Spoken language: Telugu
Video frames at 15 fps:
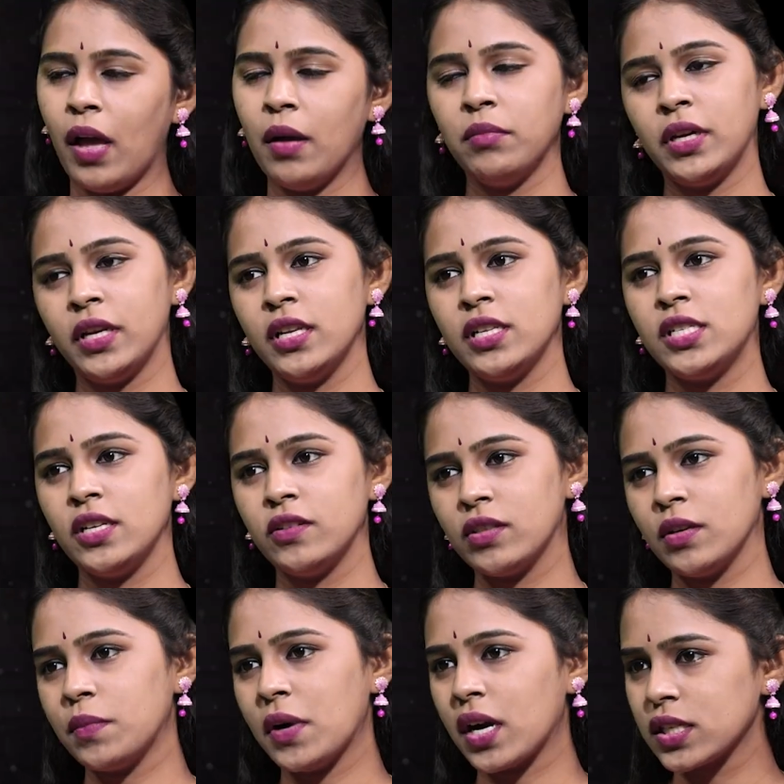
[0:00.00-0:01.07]
మ్యామ్ మరి
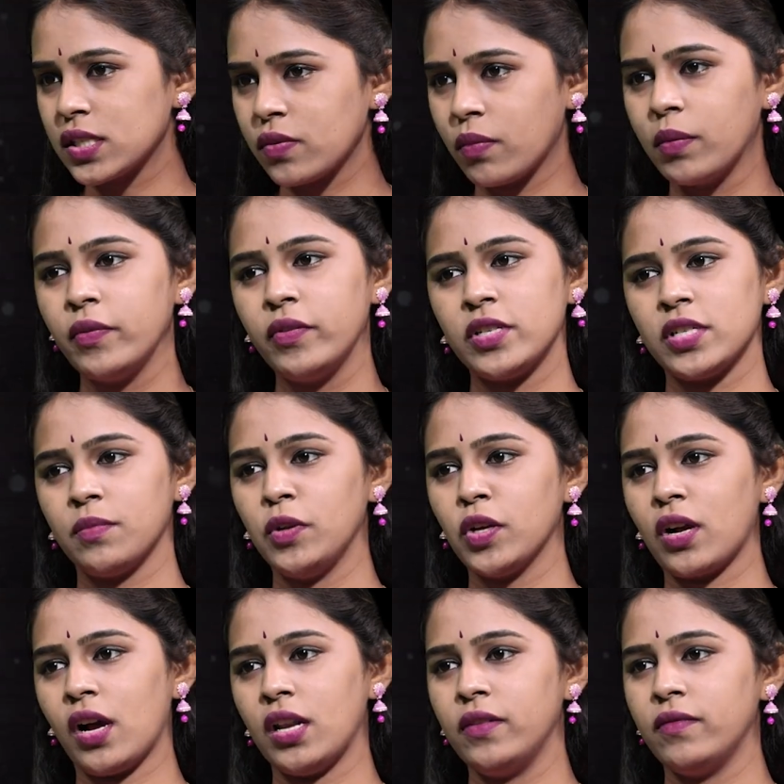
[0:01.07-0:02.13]
జీవిత భాగస్వామి
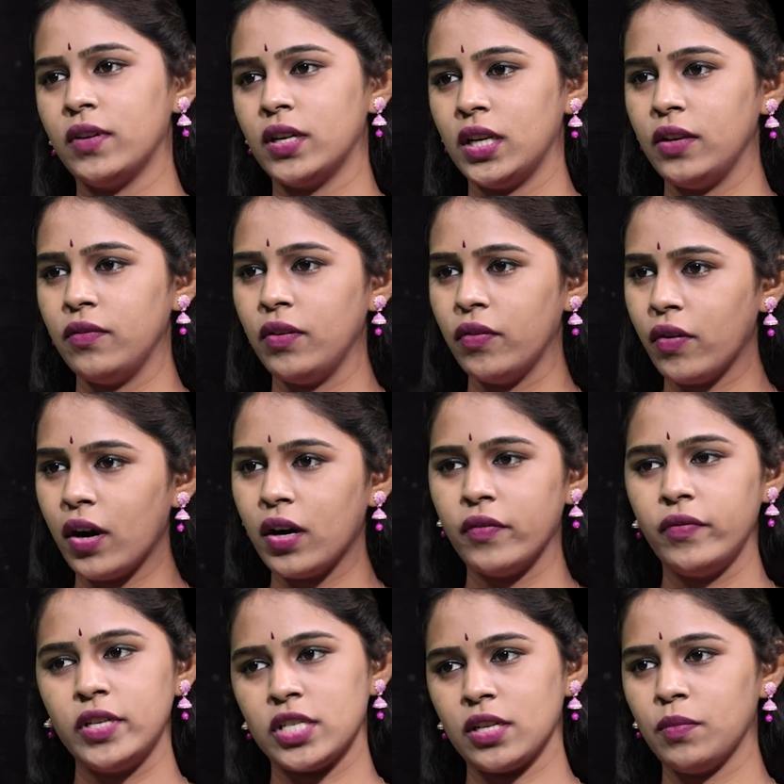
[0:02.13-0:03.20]
విషయంలో కానివ్వండి వివాహ
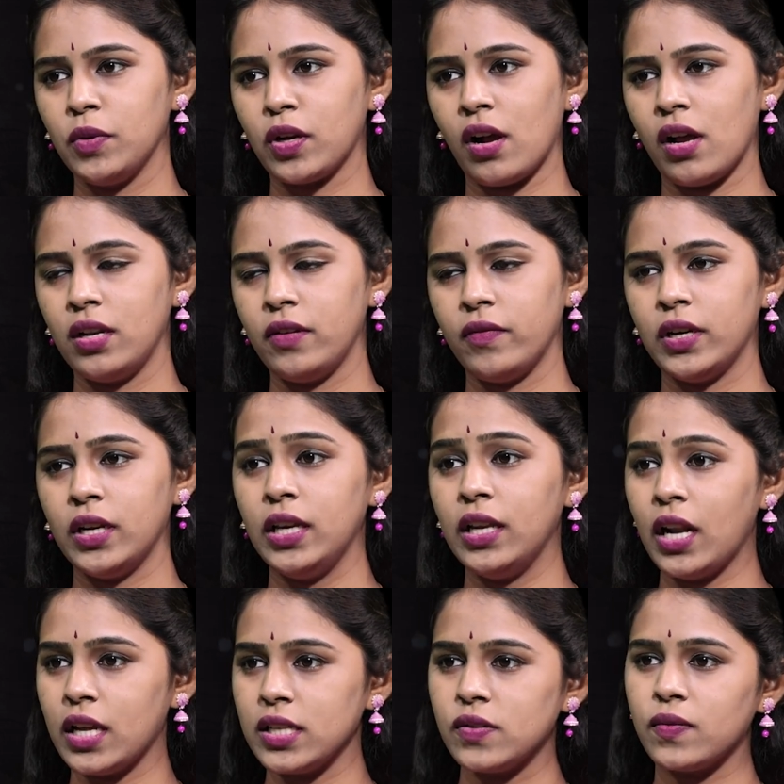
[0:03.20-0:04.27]
విషయంలో కానివ్వండి
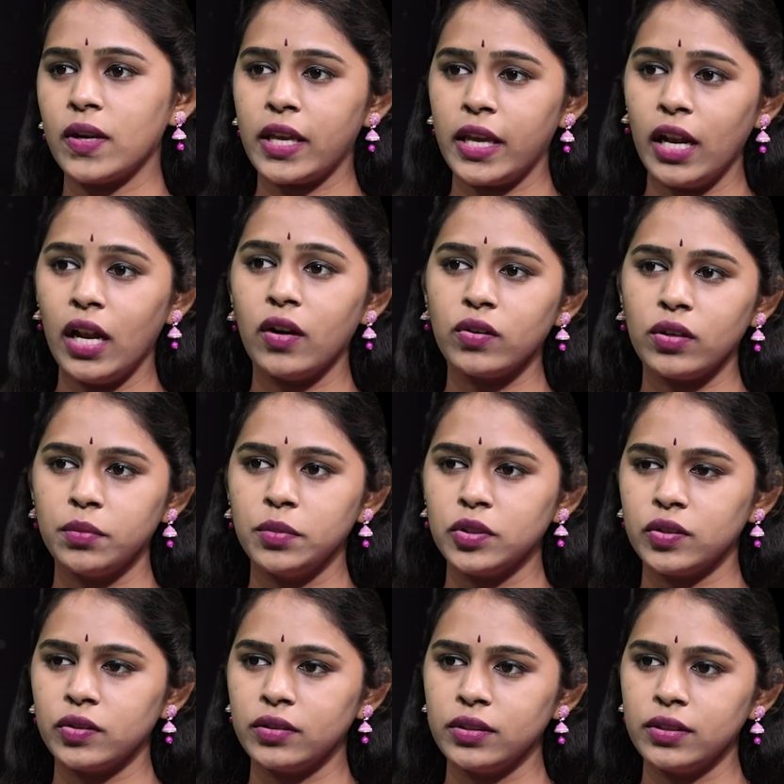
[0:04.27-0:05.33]
ఈ రాశి వారికి ఎలా
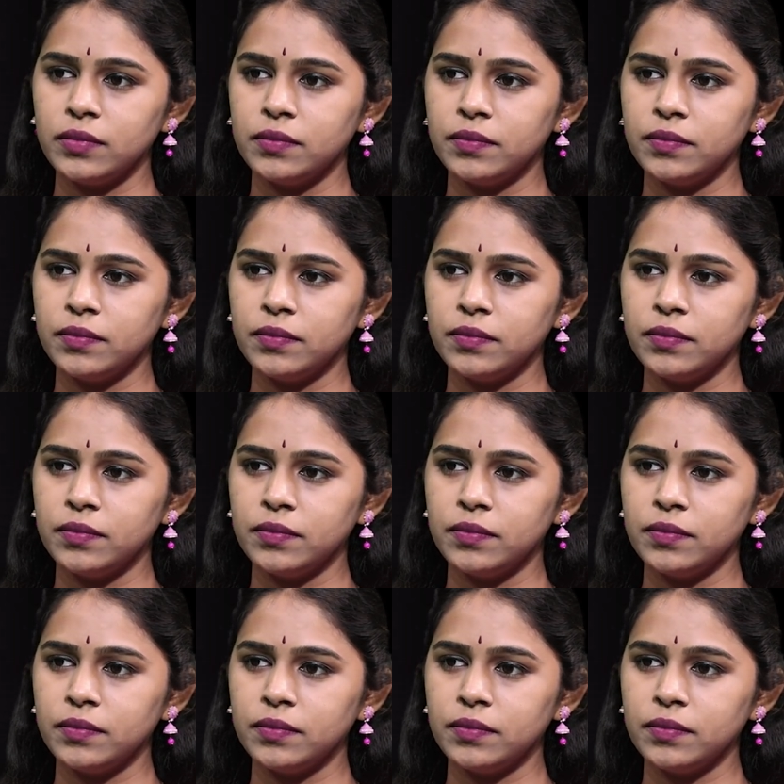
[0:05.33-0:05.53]
ఉండబోతుంది